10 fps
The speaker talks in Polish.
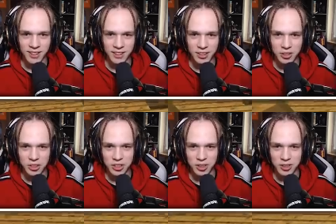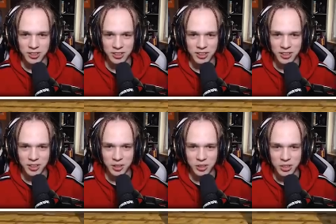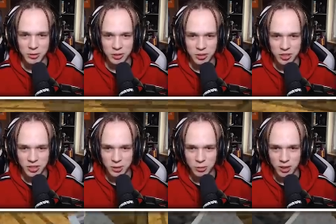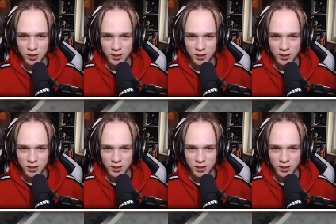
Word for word: Coś ci się... Tutaj, tu, tu, tu. To krzesło coś się nie słucha.